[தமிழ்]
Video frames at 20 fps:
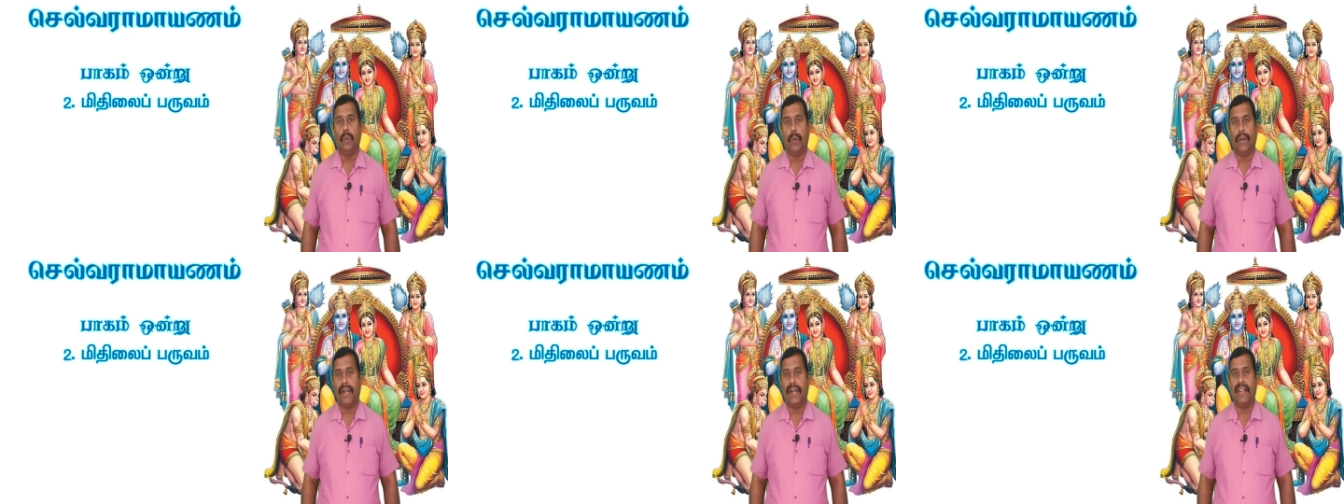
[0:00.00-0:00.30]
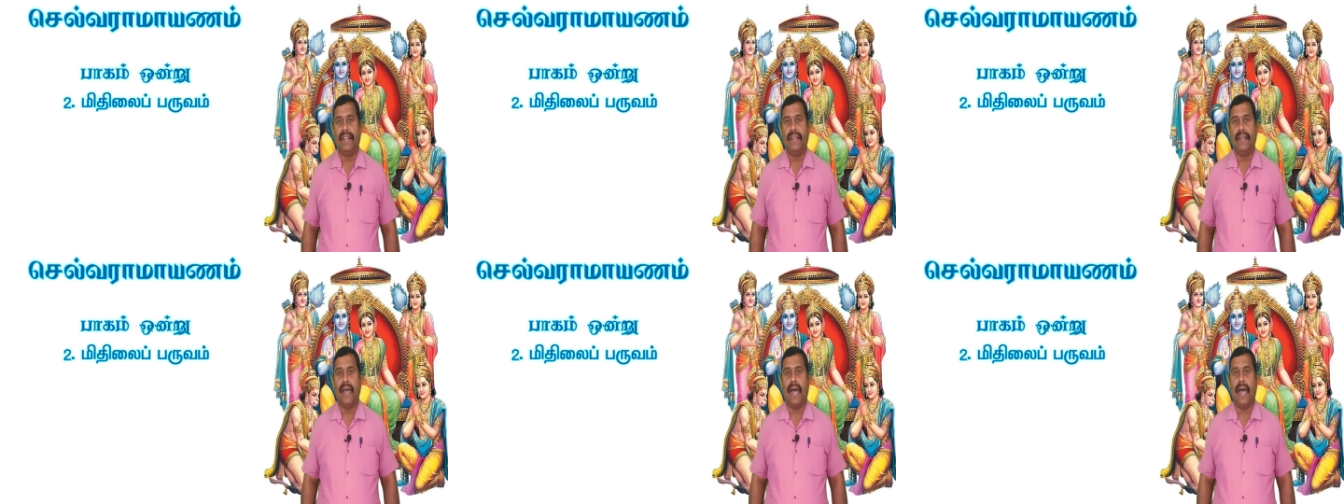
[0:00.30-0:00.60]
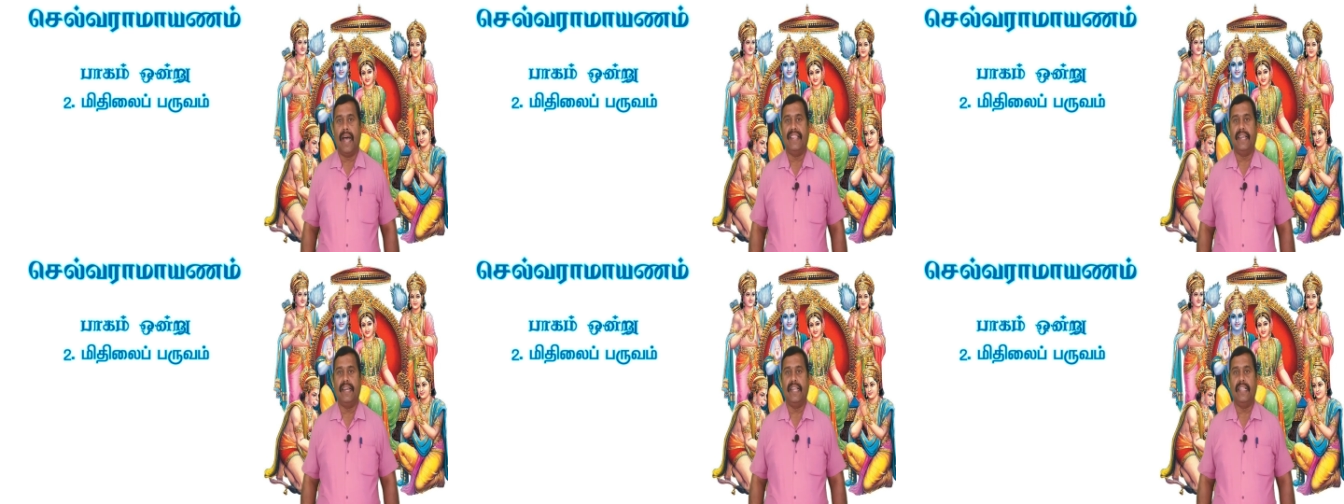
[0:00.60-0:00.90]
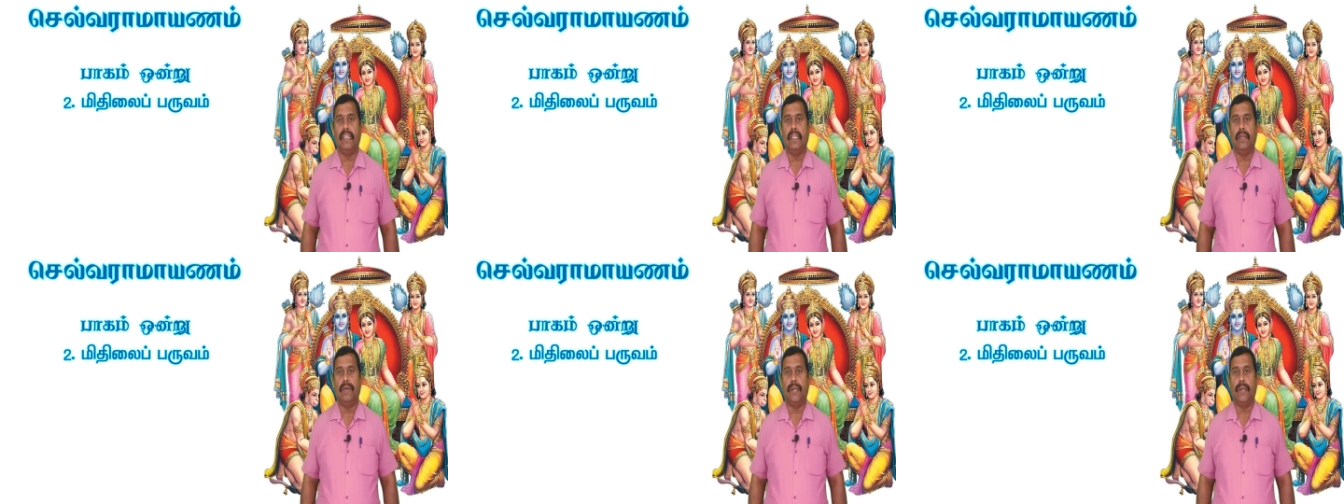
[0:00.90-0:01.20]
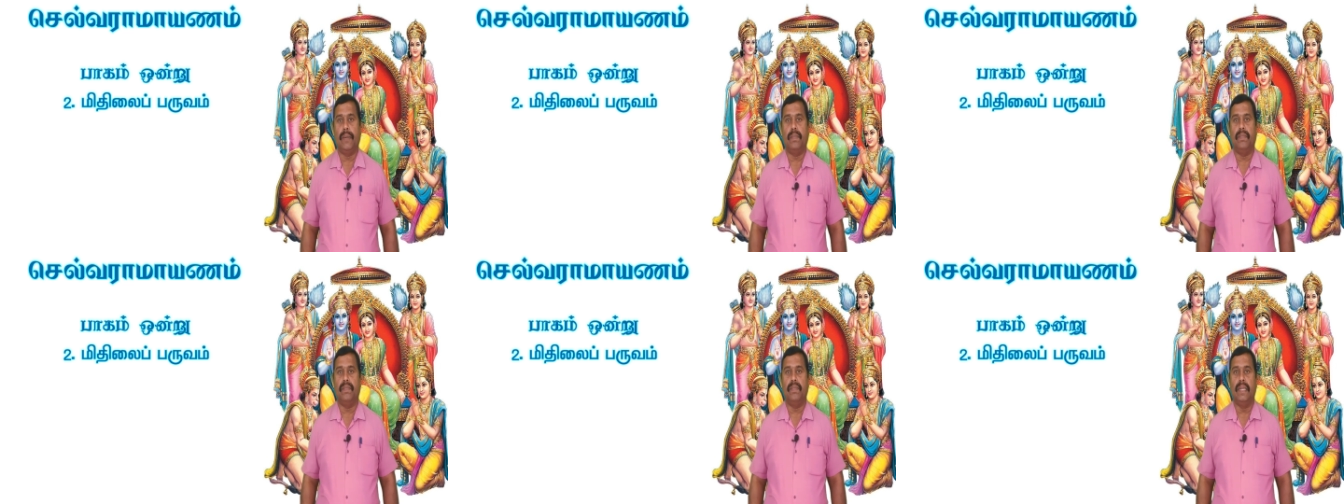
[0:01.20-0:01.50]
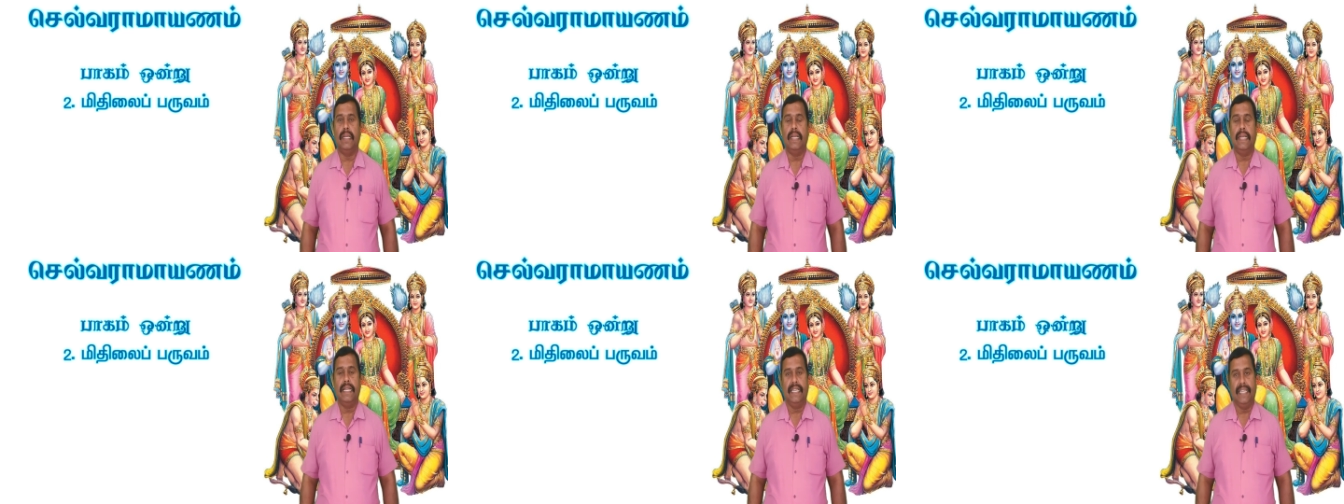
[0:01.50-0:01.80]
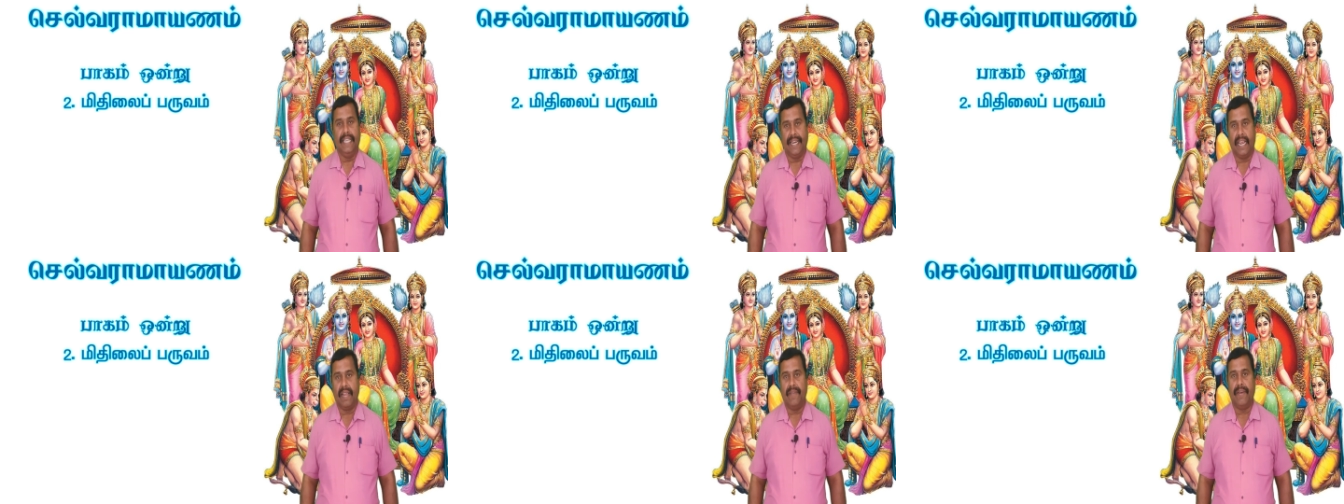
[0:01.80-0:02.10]
தொடர்ந்து ஆதரித்து வரும்
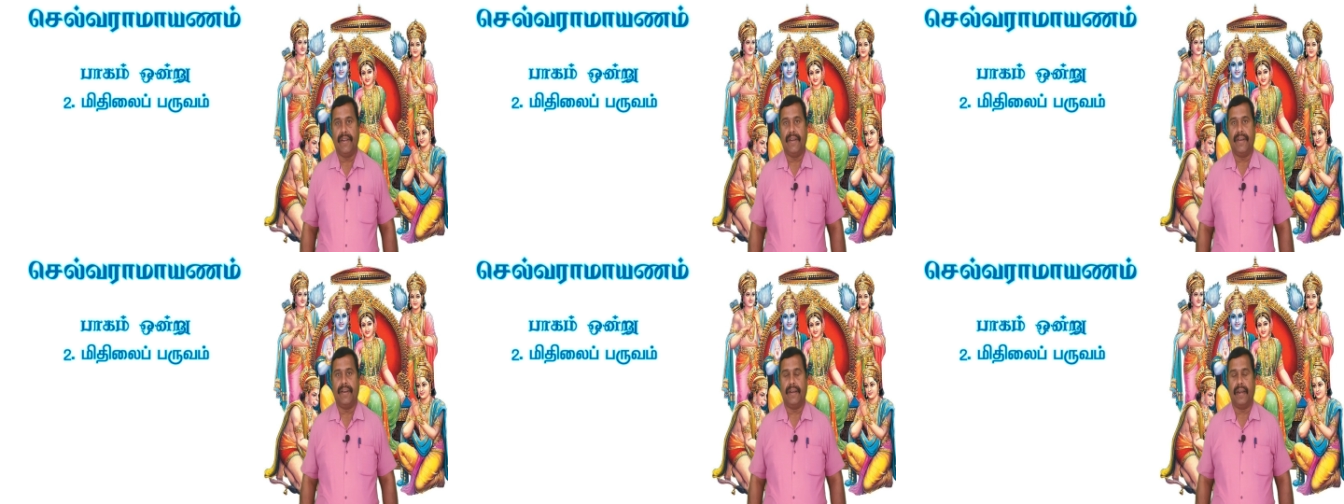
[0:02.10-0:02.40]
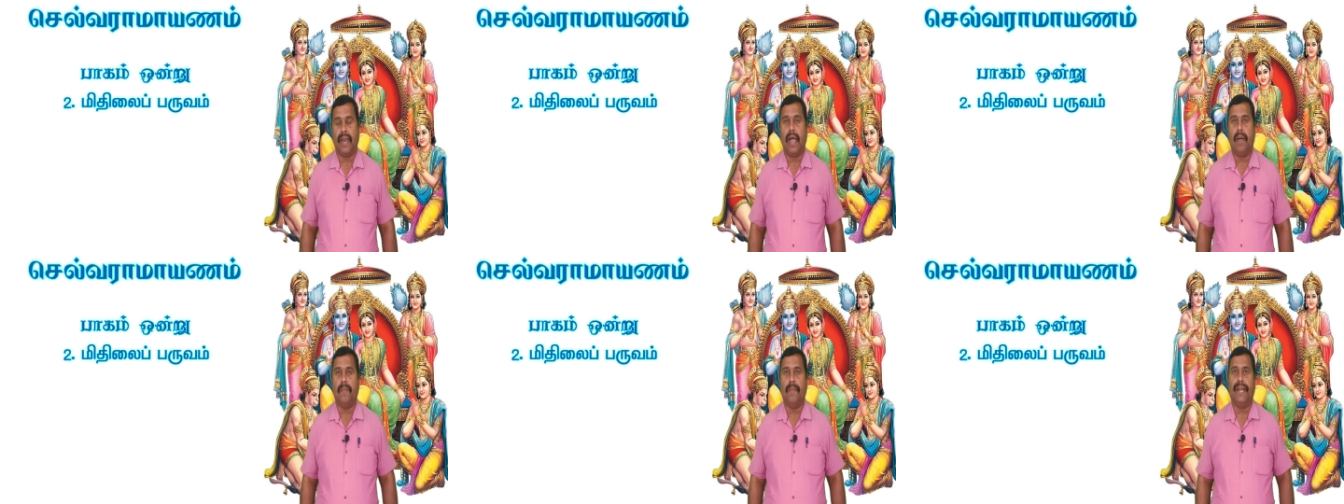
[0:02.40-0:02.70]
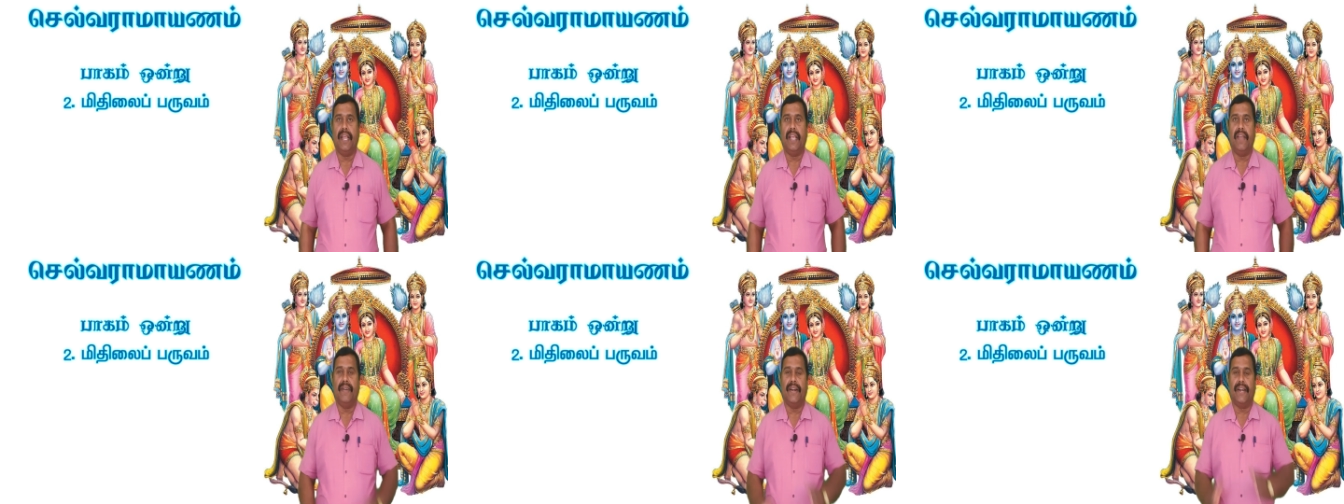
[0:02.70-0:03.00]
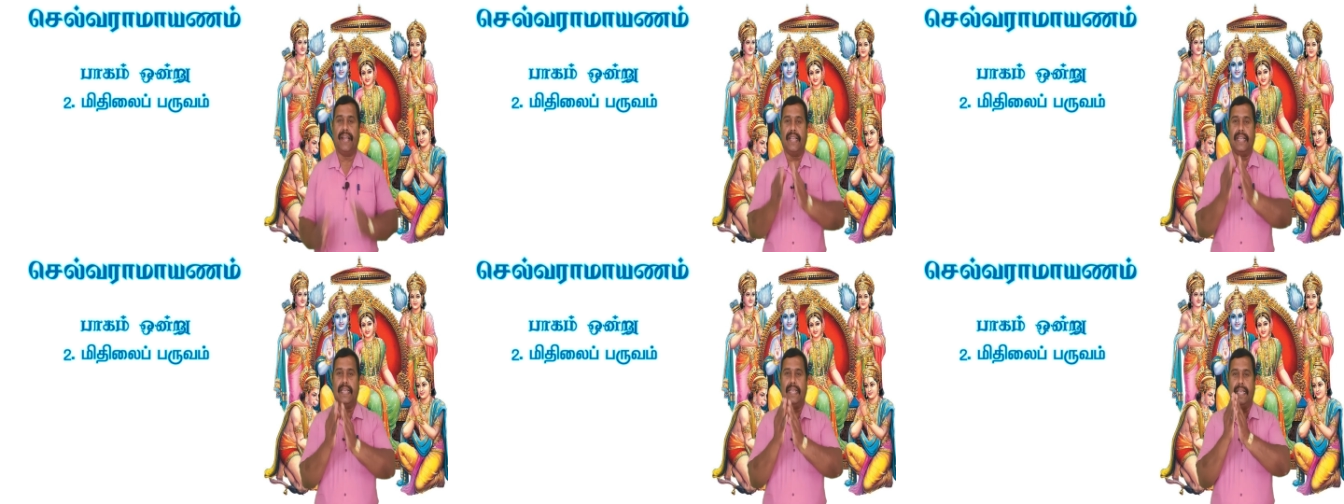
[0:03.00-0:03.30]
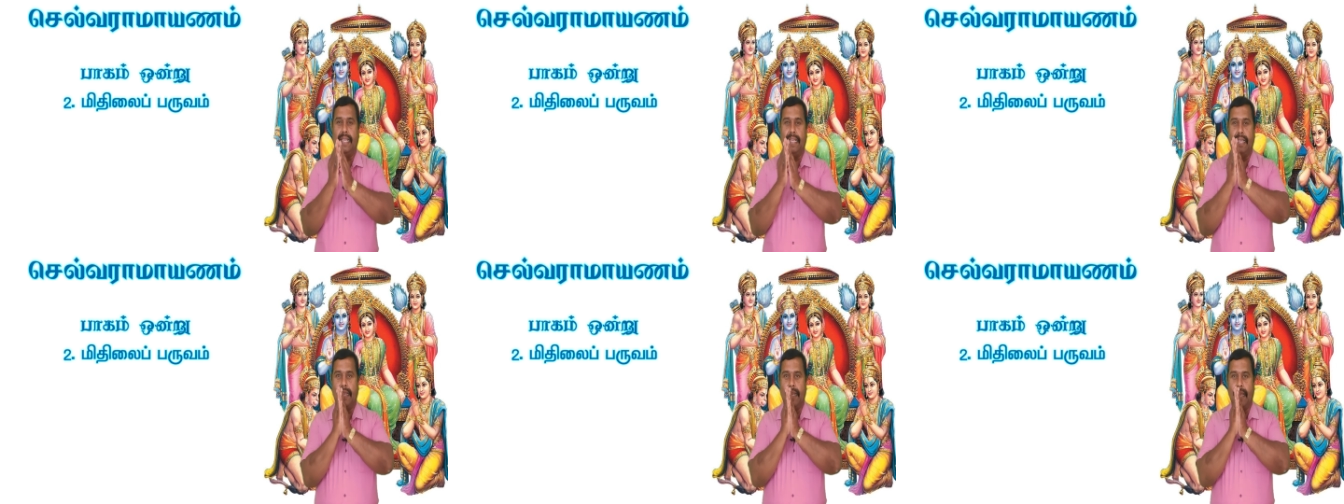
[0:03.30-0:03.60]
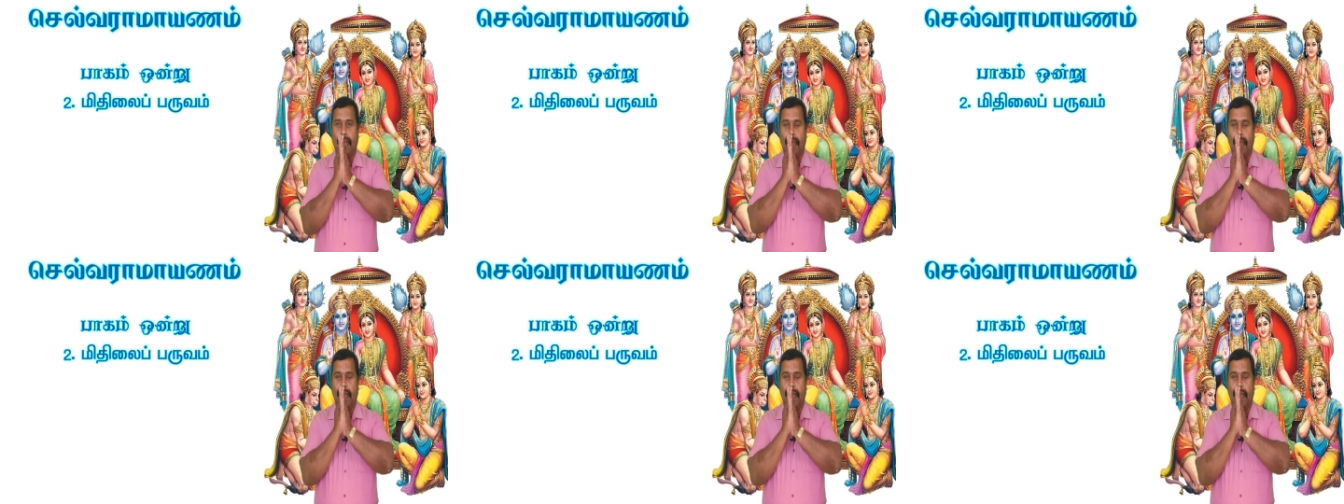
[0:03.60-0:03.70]
இறைவன் ராமனை வணங்கி